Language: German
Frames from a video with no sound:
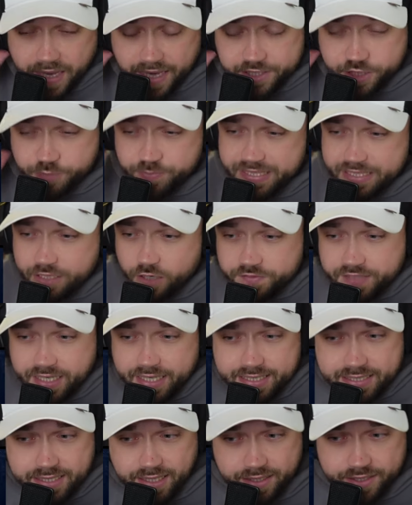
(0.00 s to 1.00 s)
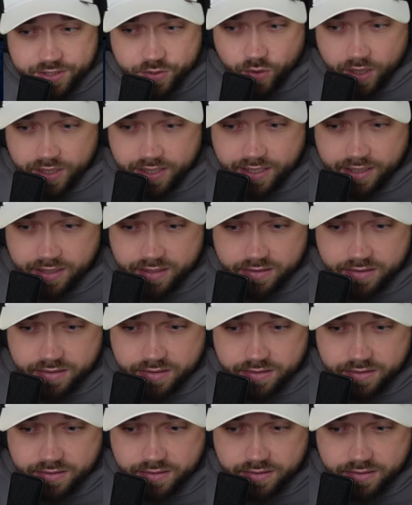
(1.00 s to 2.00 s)
Es spielt auf der Isla Suana,
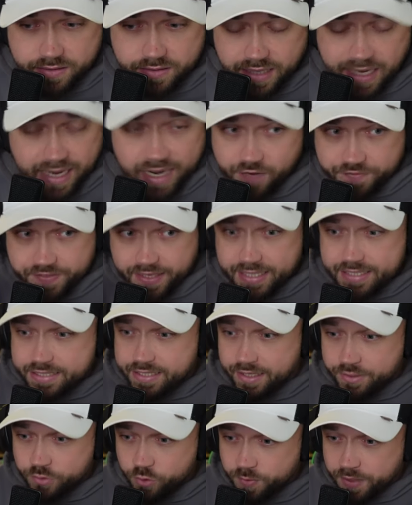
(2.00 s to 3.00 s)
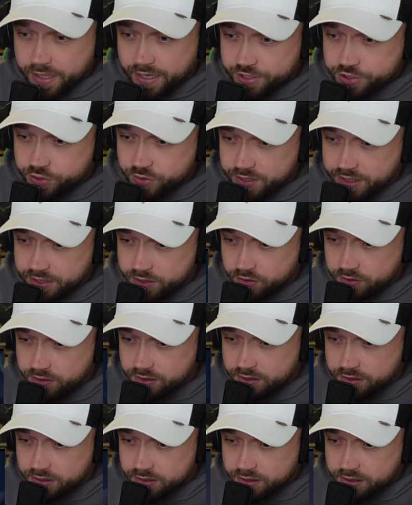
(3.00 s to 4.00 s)
äh, auf der Isla Nubla, Entschuldigung.